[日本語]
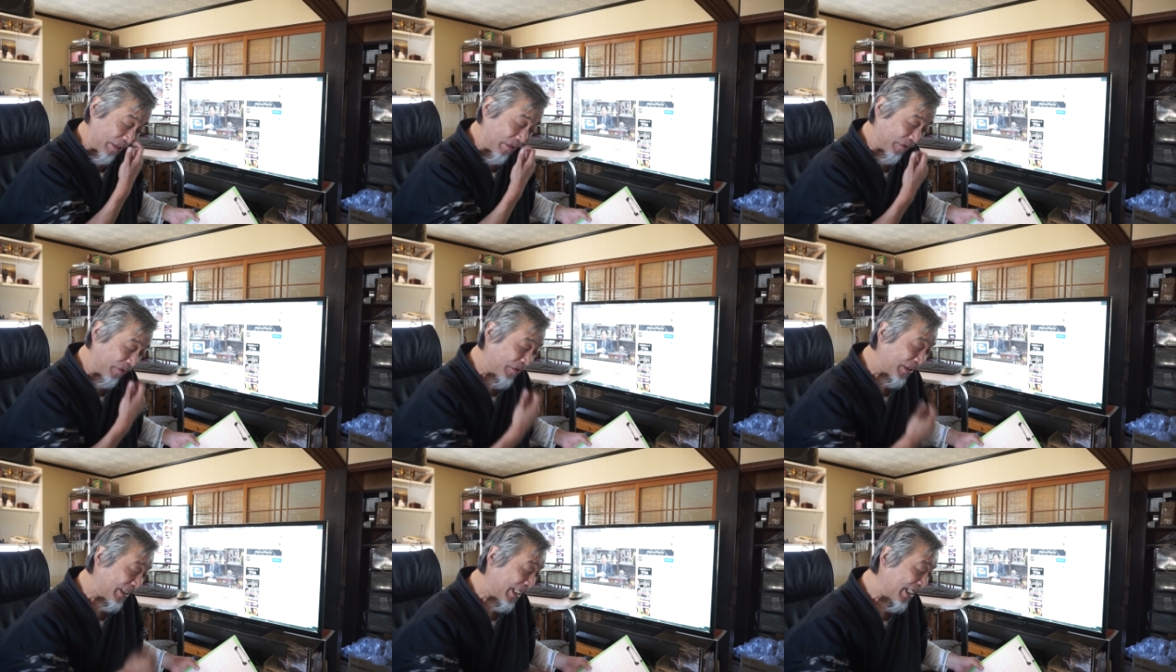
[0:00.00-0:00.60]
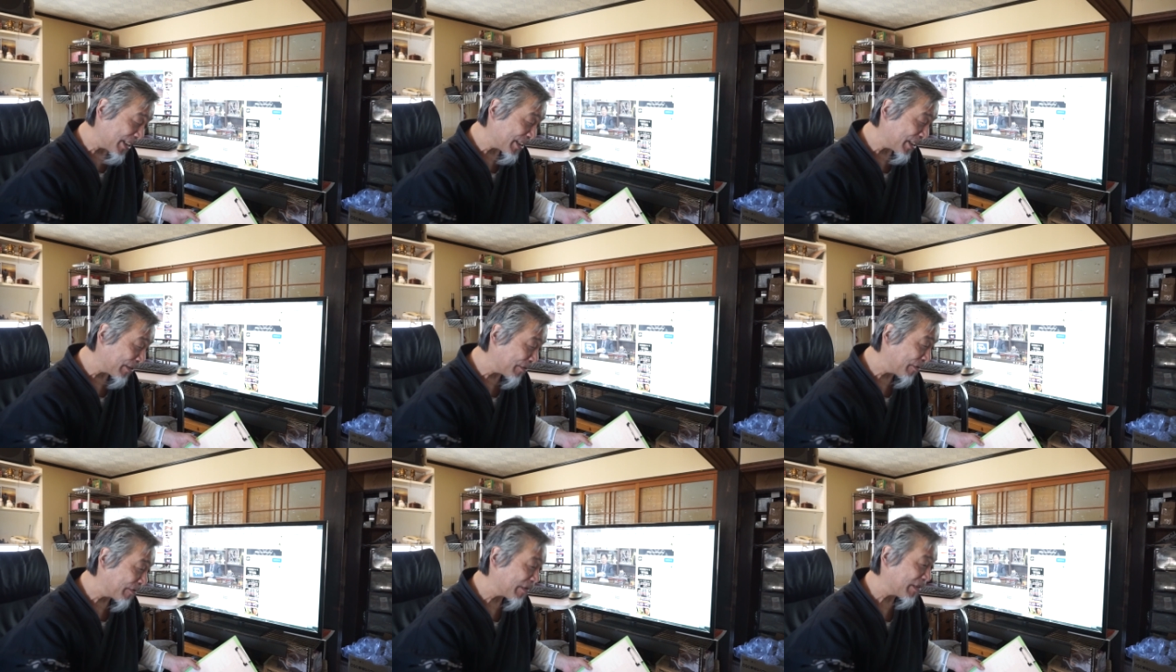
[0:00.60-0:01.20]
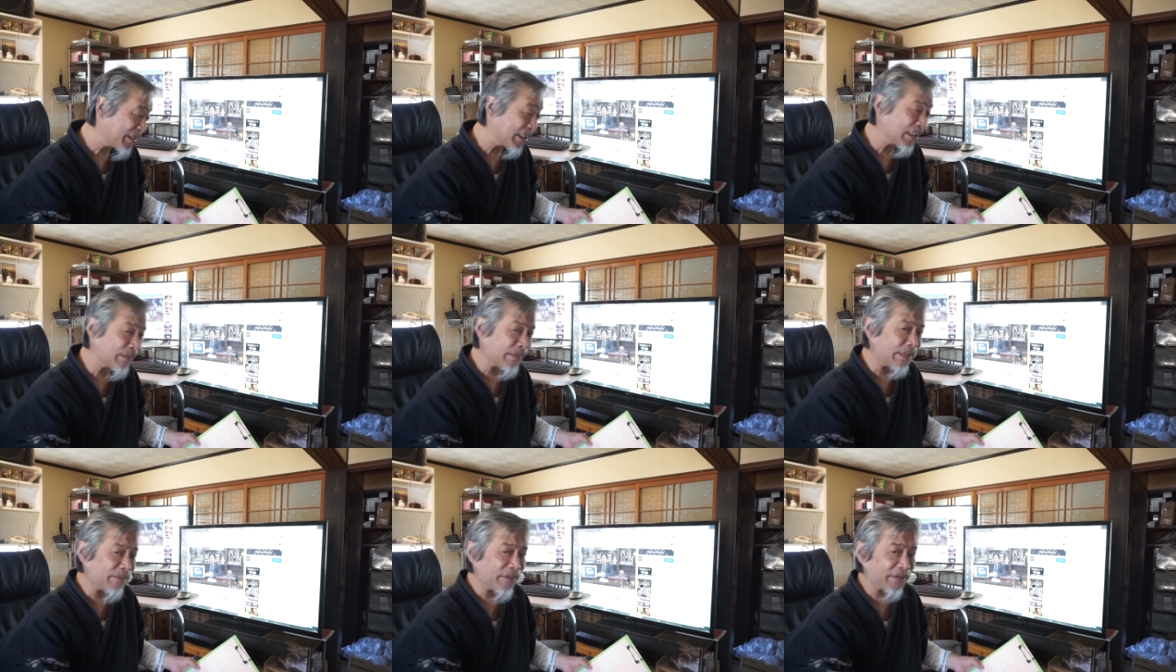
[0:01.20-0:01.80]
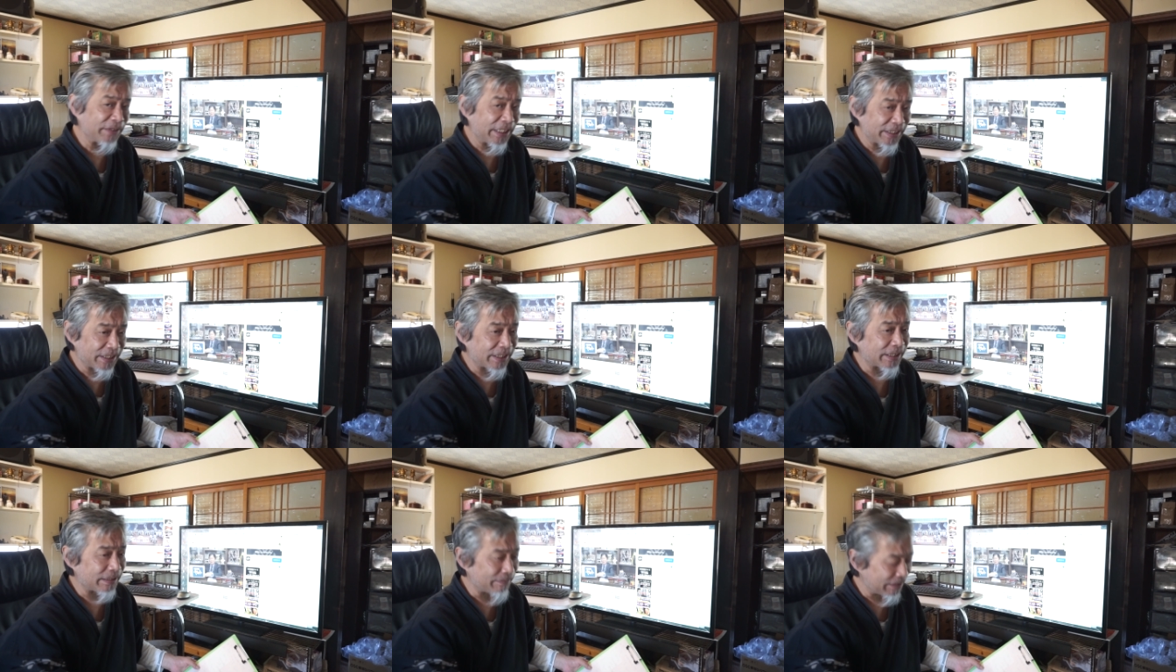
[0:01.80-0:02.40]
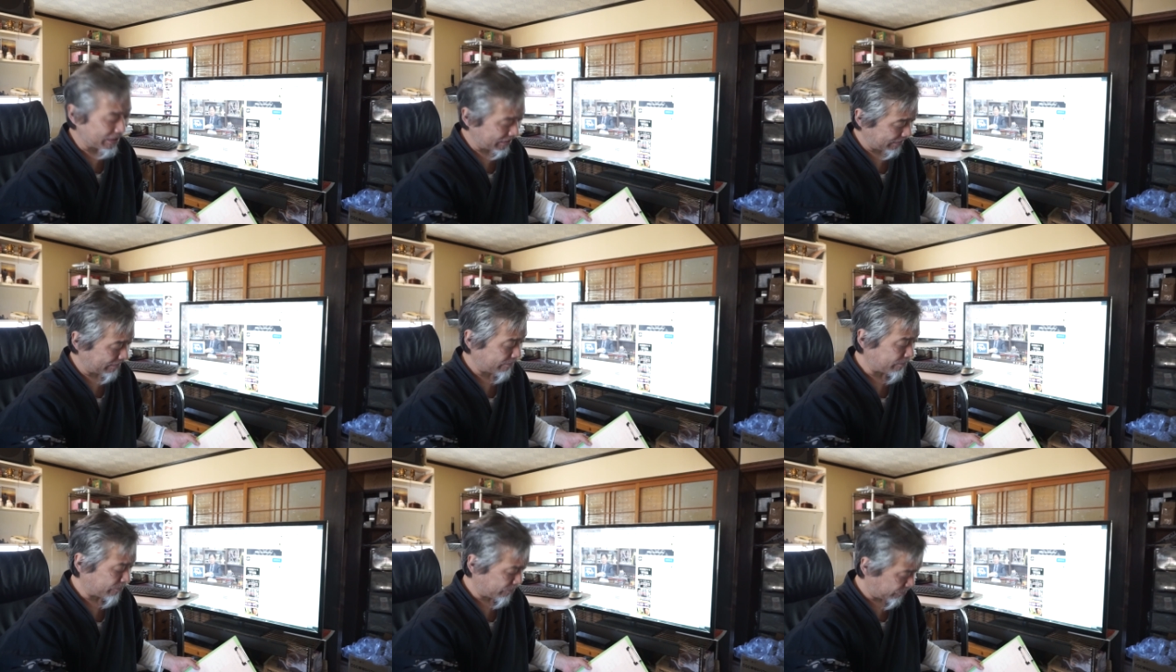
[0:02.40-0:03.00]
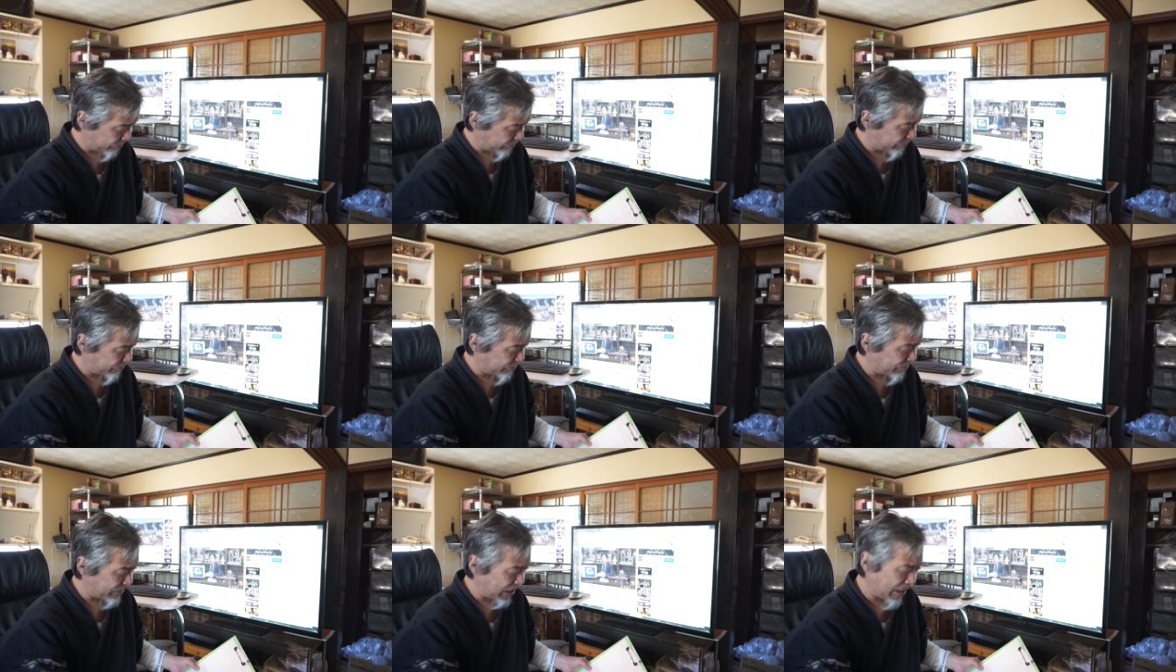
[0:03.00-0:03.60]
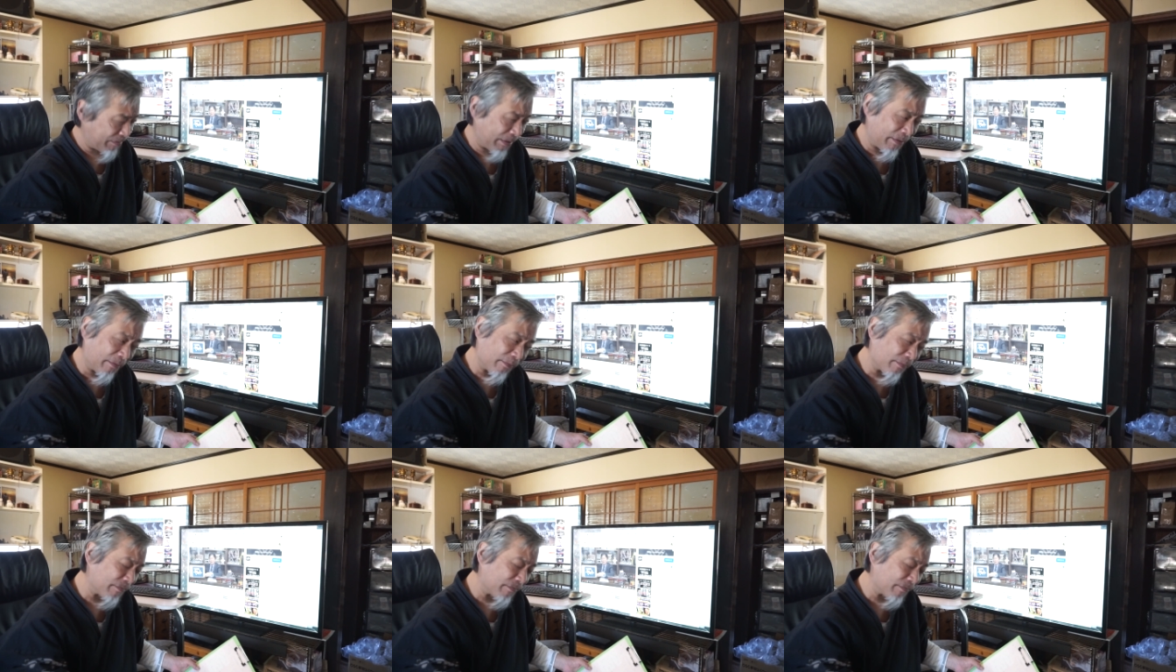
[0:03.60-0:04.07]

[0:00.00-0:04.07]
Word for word: ことに対しての説明もなされてます。やっぱ